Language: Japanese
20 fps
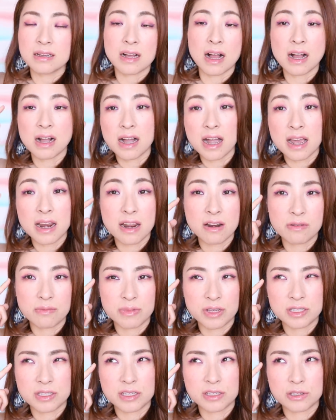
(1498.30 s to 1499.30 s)
考えれる
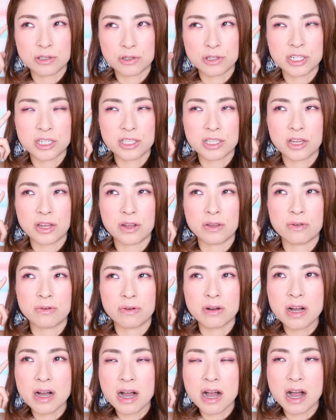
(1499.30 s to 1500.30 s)
道筋っていう
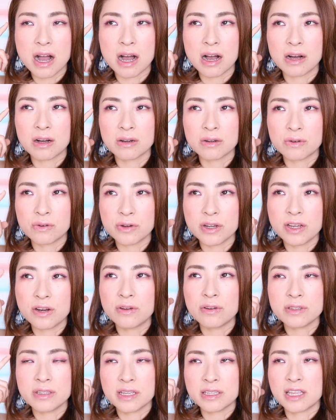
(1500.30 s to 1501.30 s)
のがこうい
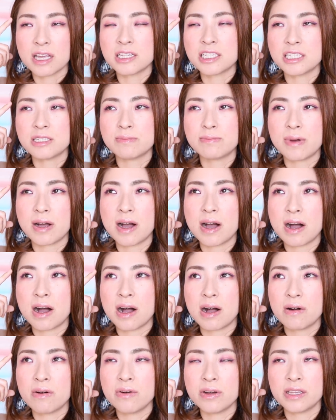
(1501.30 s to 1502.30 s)
ろんな立
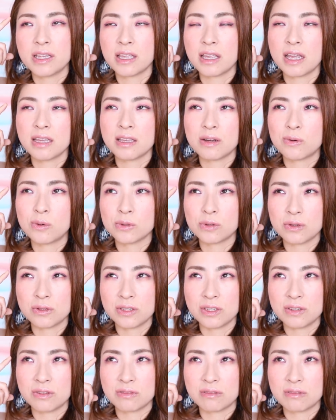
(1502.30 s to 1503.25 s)
場をいただいたことに